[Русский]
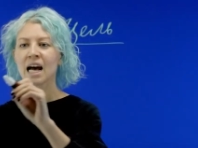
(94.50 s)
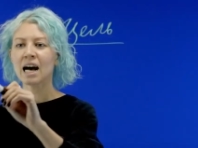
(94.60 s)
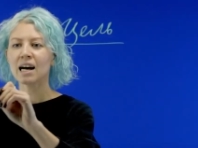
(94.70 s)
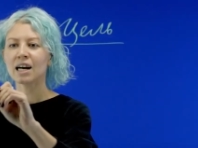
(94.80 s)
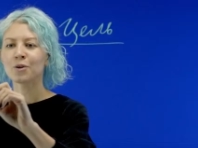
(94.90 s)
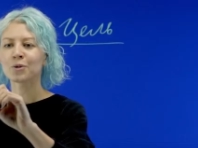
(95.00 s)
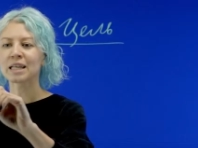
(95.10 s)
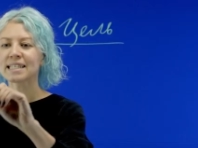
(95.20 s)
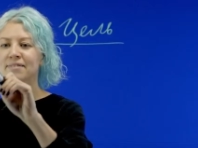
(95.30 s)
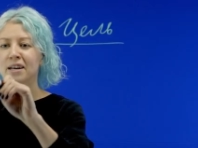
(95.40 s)
А у
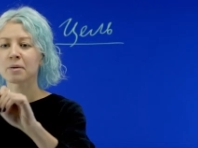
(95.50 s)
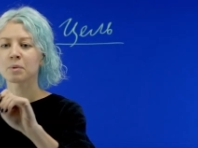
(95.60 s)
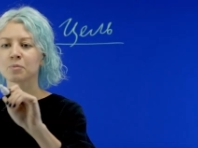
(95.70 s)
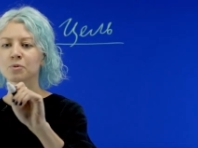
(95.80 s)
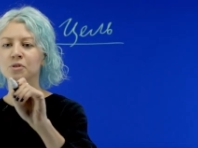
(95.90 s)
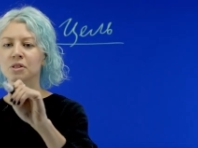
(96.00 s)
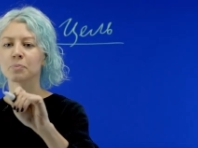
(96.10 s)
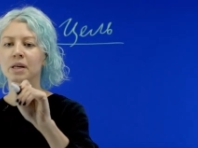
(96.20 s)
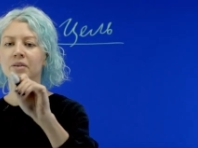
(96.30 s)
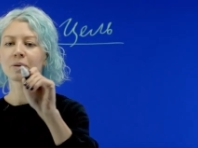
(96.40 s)
нас с вами будет
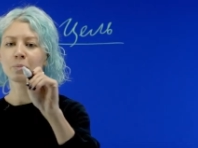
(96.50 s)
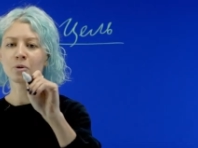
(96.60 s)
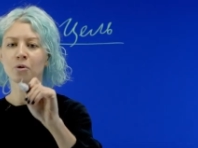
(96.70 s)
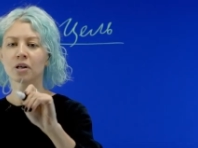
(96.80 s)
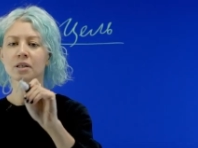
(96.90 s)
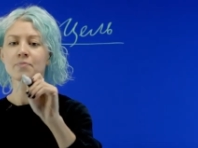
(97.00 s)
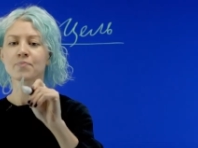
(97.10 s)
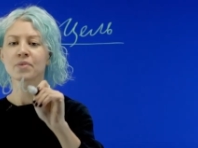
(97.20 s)
первый блок.